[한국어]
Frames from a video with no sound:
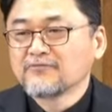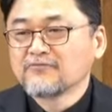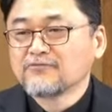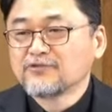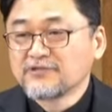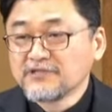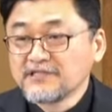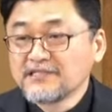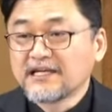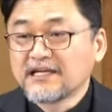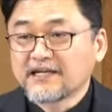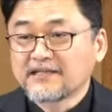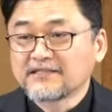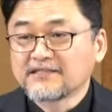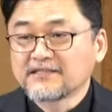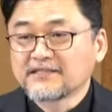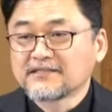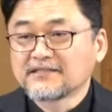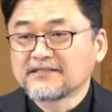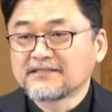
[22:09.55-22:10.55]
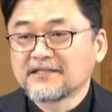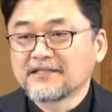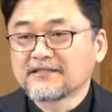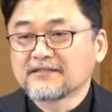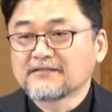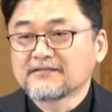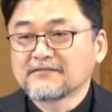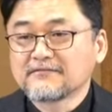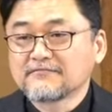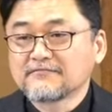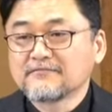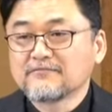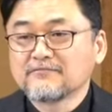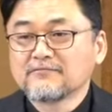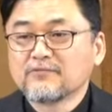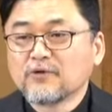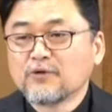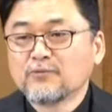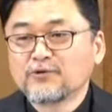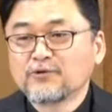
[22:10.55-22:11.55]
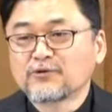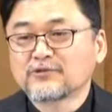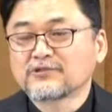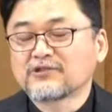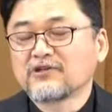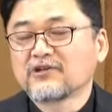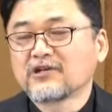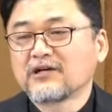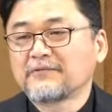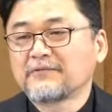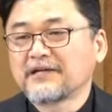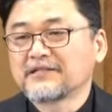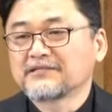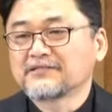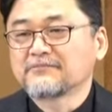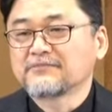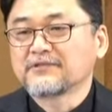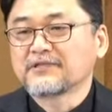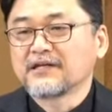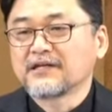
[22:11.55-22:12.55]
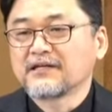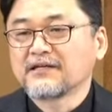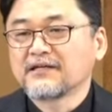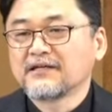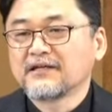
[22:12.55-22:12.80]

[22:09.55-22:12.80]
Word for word: 무슨 이야기인지 그때 몸으로 절감하였습니다.